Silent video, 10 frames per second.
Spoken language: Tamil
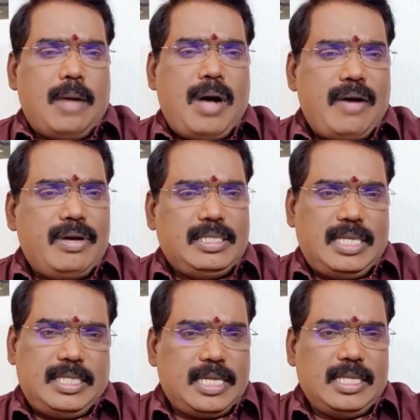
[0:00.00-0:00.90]

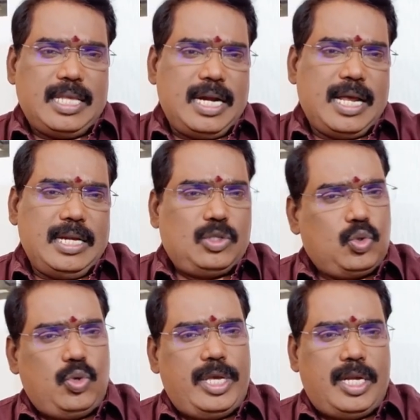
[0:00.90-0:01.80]
அமாவாசை சந்திரனால்
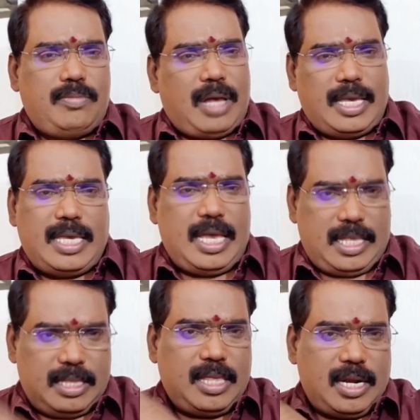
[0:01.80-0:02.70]
சூரியனும் அங்கே
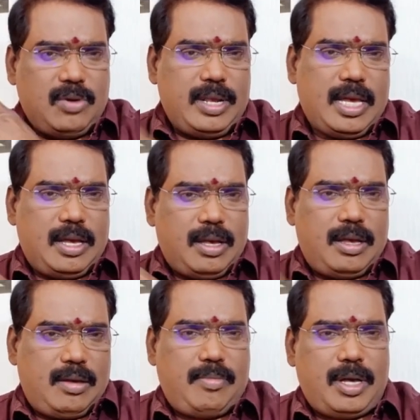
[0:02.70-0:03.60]
தன்னுடைய
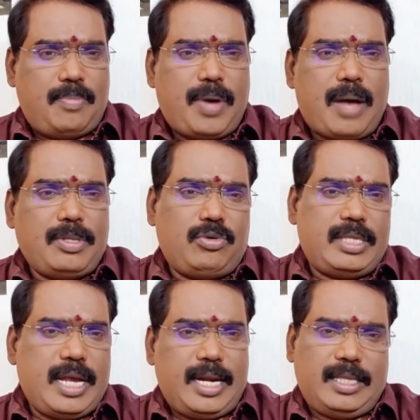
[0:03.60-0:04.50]

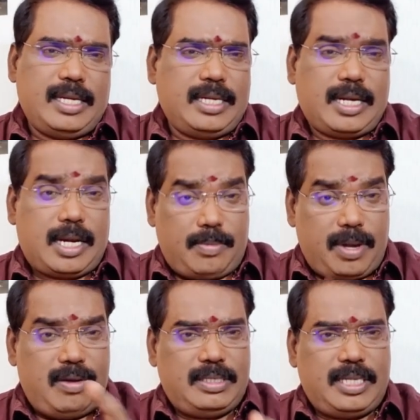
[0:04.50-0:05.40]
பாவத்துவத்தை அடைந்திருக்கிறார்
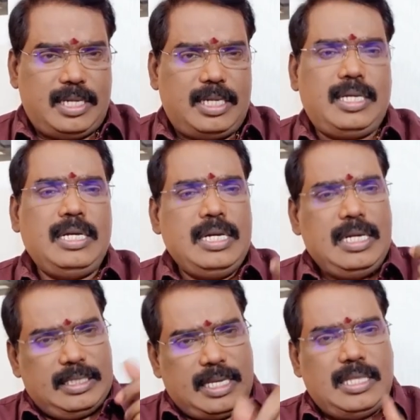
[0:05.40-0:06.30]
அமாவாசை என்று
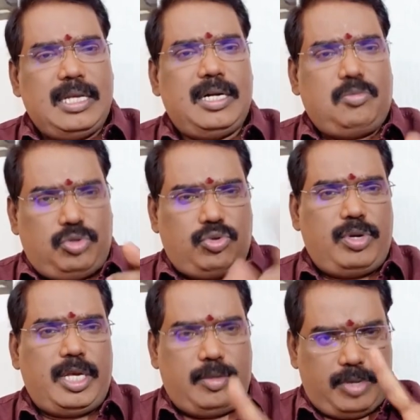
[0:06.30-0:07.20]
சந்திரனும்
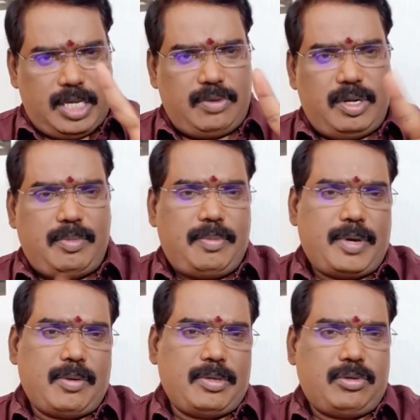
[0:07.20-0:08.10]
சூரியனும் இருவருமே
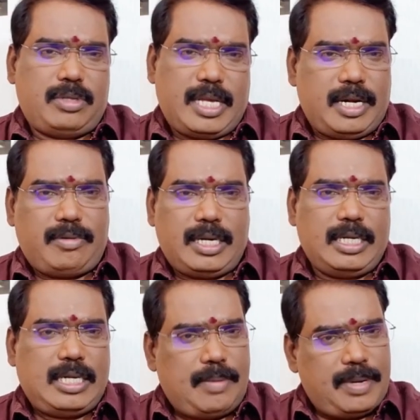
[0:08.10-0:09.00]
பாவத்துவத்தை
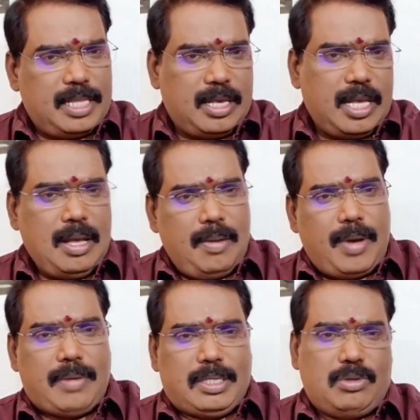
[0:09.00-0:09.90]
அடைவார்கள் அப்போ அந்த
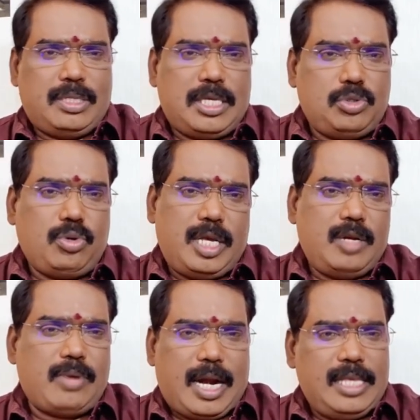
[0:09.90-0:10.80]
பாவத்துவத்தை
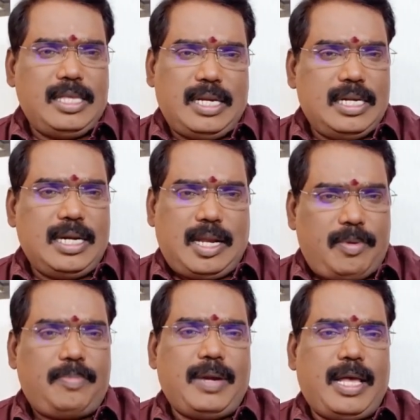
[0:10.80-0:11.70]
சூரியனும் அடைந்திருக்கின்ற
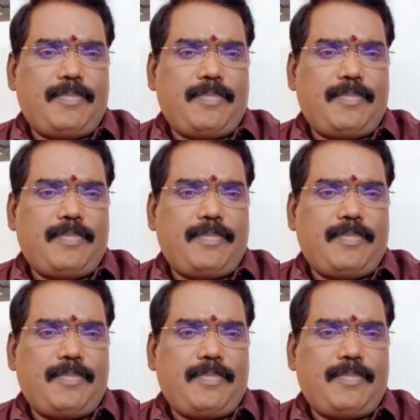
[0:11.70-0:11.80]
அமைப்பில்